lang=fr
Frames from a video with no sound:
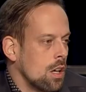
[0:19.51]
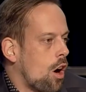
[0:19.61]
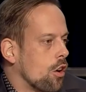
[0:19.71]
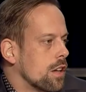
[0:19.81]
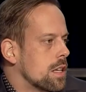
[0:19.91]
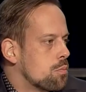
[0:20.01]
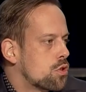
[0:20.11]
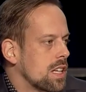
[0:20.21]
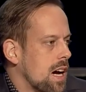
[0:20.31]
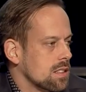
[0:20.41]
on a
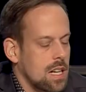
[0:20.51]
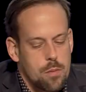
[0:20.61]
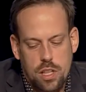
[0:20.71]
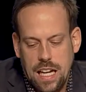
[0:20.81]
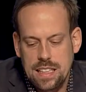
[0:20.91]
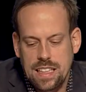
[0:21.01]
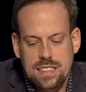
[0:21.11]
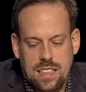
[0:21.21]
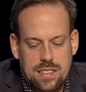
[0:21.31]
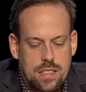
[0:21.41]
débuté ensemble un grand
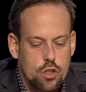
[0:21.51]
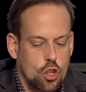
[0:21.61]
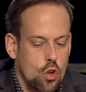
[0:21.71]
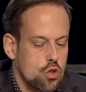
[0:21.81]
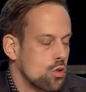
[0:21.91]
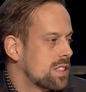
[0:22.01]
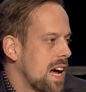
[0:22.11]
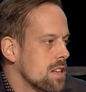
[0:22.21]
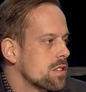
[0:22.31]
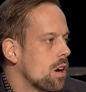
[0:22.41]
exercice de
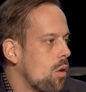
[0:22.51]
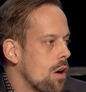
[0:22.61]
consultation